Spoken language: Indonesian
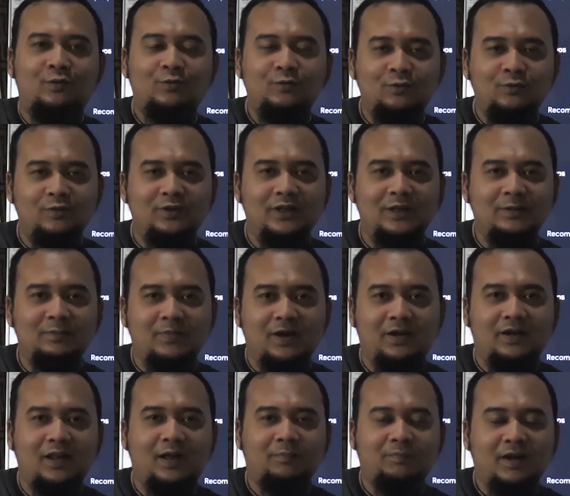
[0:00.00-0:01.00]

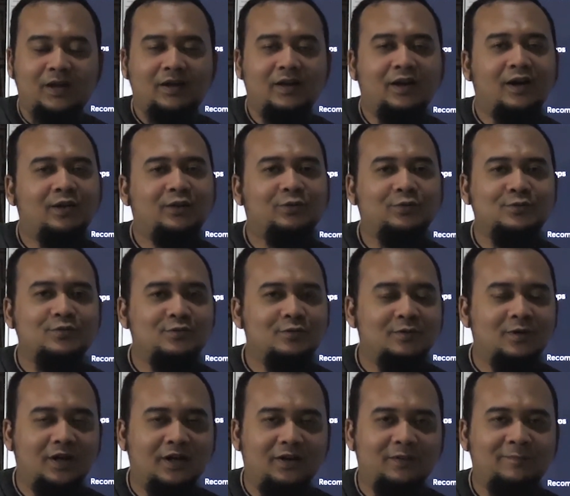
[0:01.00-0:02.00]

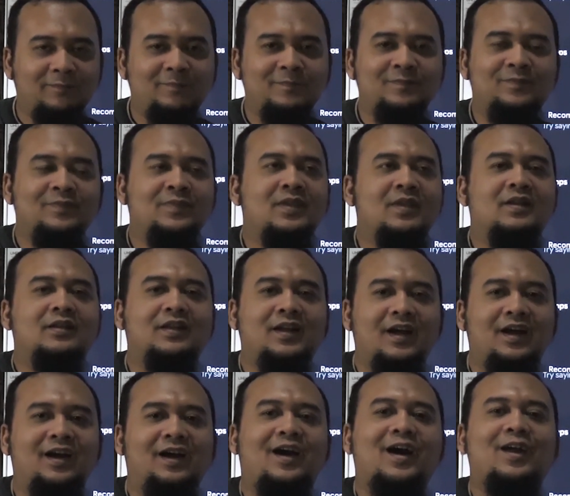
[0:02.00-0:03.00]
U58H7A.
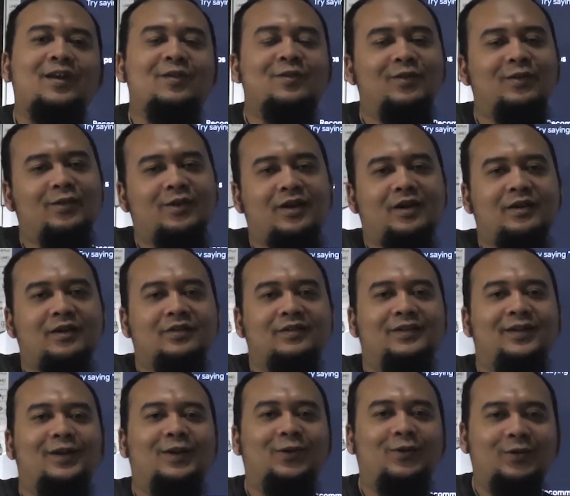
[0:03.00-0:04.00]
Nah, kalau
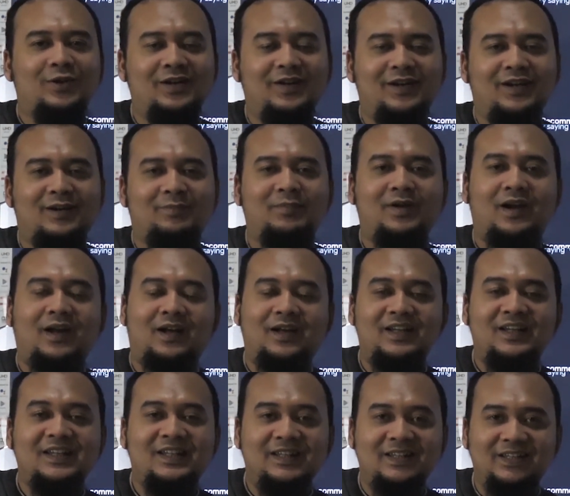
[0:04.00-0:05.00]
lo dengar merek
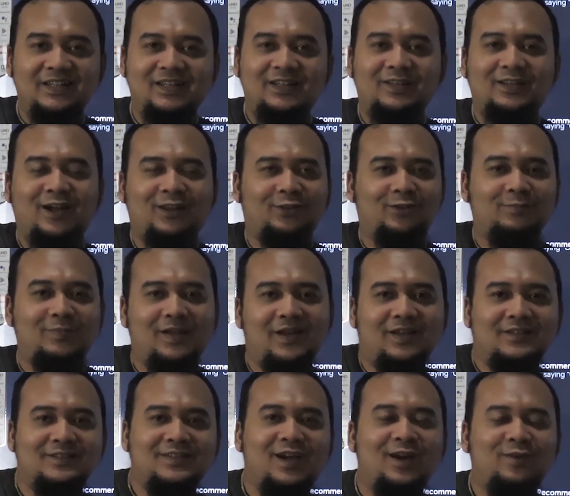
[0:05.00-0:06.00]
ini atau
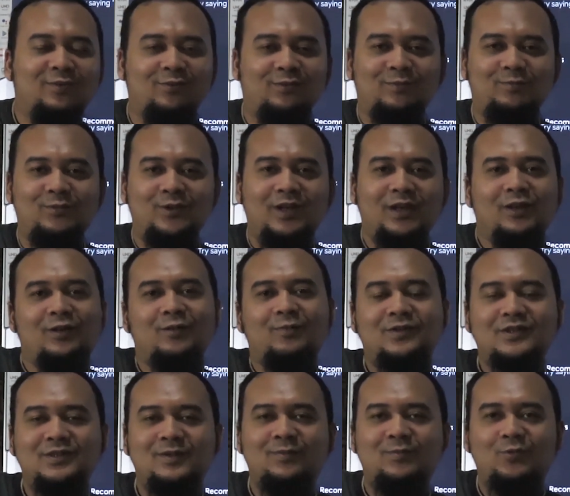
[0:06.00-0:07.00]
merek Changhong, mungkin lo
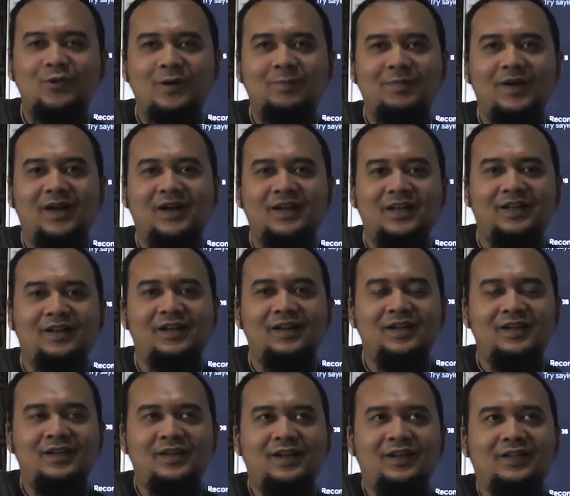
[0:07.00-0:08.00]
semua pada
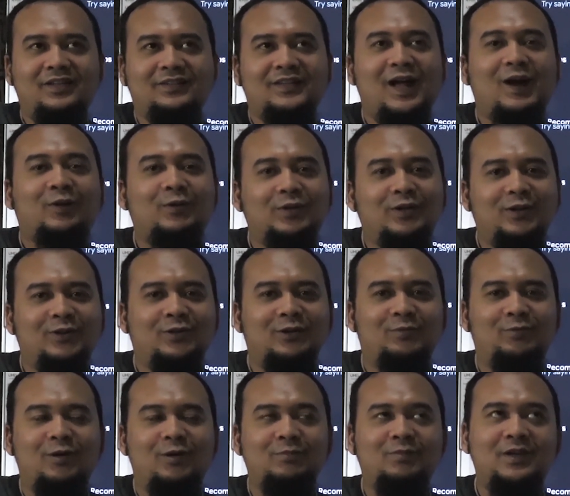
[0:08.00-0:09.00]
takut
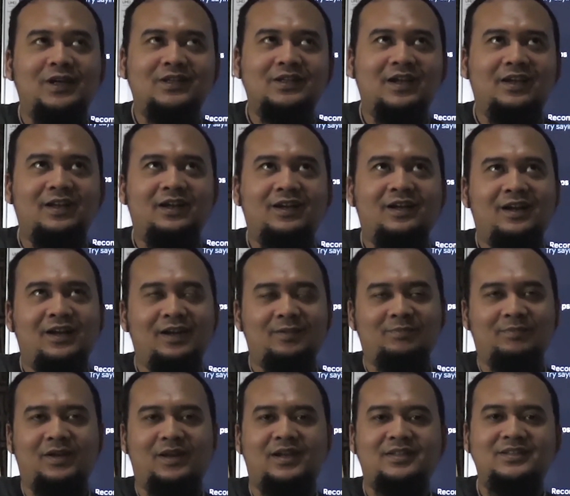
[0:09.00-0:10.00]
gitu mau belinya ya.
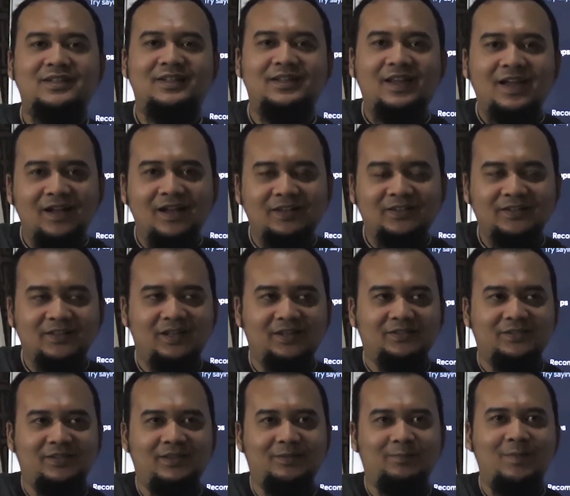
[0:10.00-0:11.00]
Ah, merek Cina,
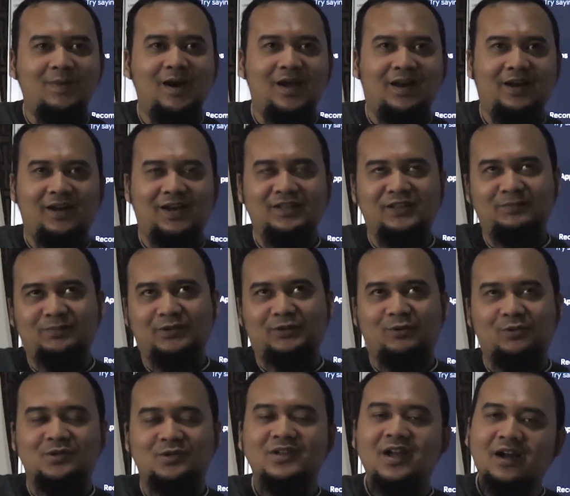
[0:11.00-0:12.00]
nanti barangnya cepat
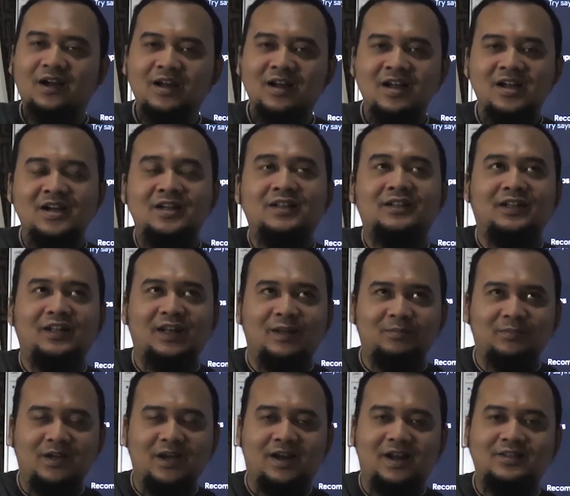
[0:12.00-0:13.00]
rusak,
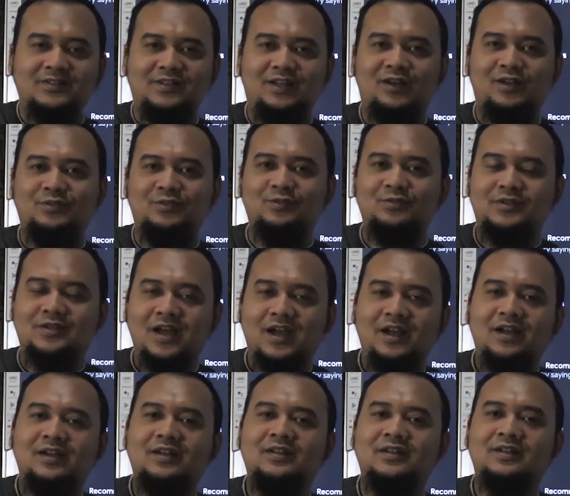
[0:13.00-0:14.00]
klaim garansinya
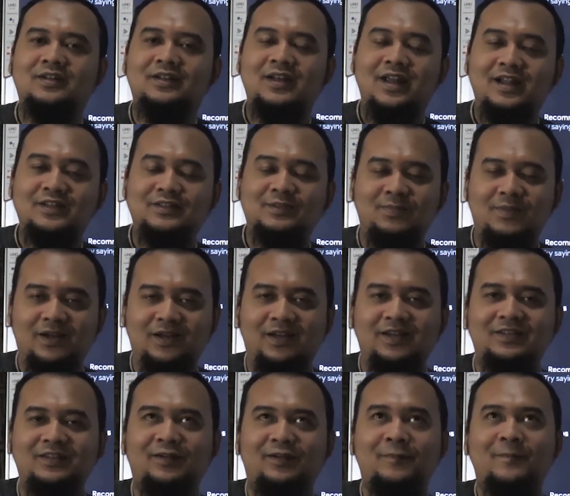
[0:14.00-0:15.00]
susah, dan
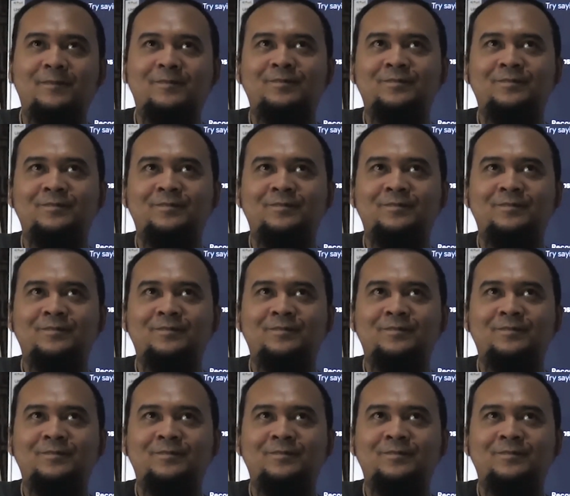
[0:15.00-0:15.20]
sebagainya.